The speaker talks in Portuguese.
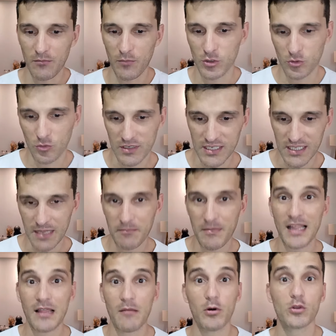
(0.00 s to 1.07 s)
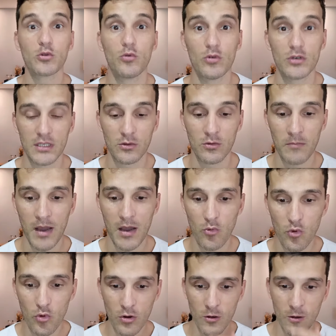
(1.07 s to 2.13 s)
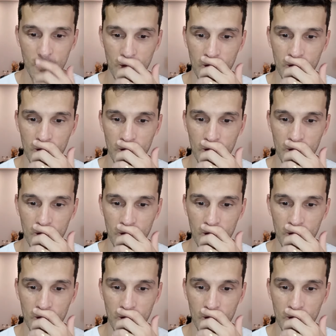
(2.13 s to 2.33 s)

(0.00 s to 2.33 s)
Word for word: boto coisa na mala, boto coisa num baú